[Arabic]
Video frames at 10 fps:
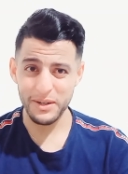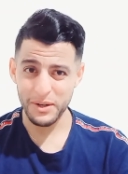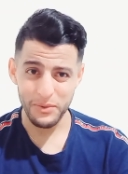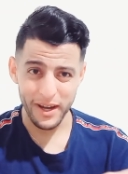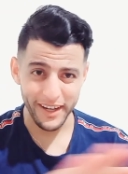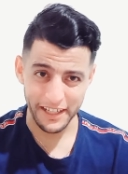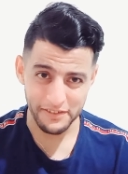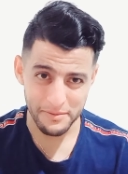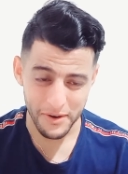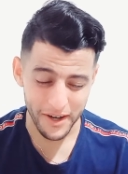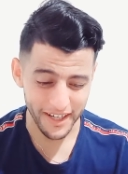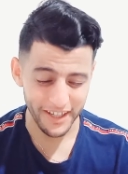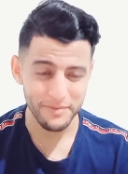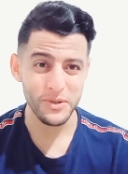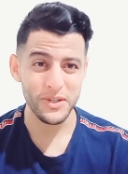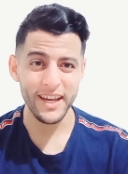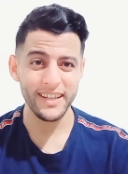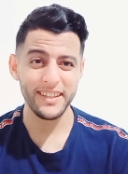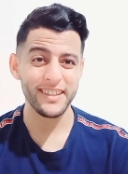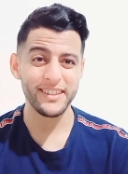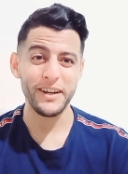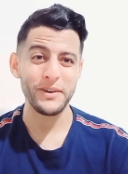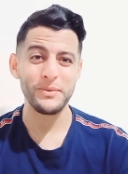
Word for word: الواقع لا في المواقع المشاهدين الضحك